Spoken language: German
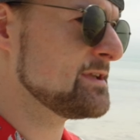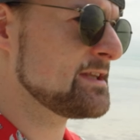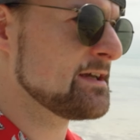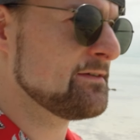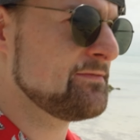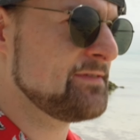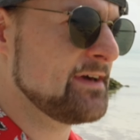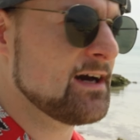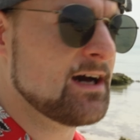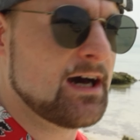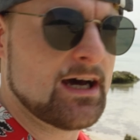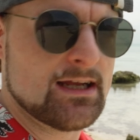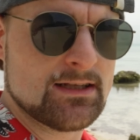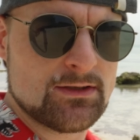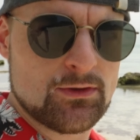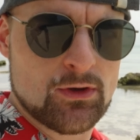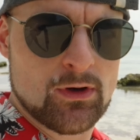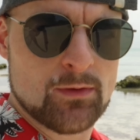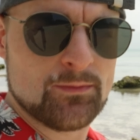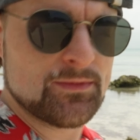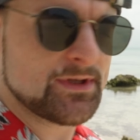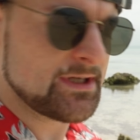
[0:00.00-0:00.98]
der Fähre
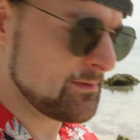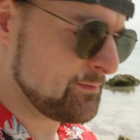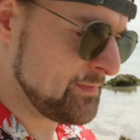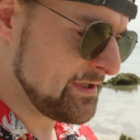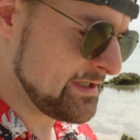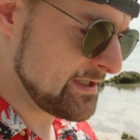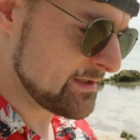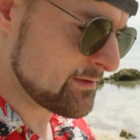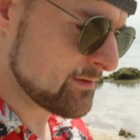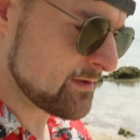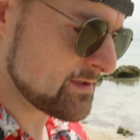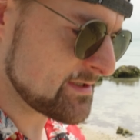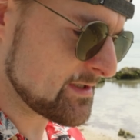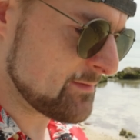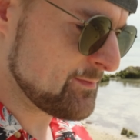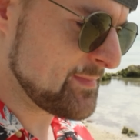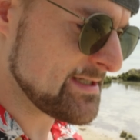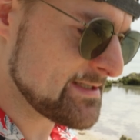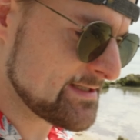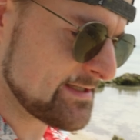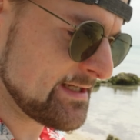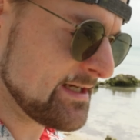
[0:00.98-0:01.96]
ankommt, ihr mietet euch am
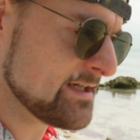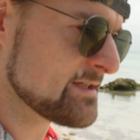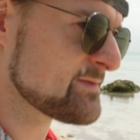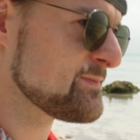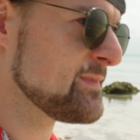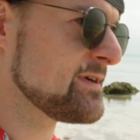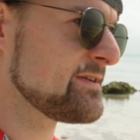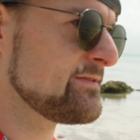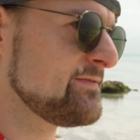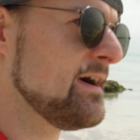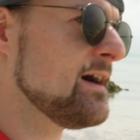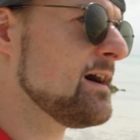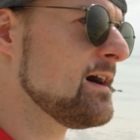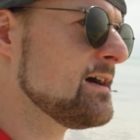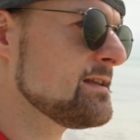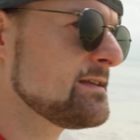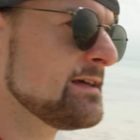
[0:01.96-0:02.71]
besten erstmal ein Fahrrad.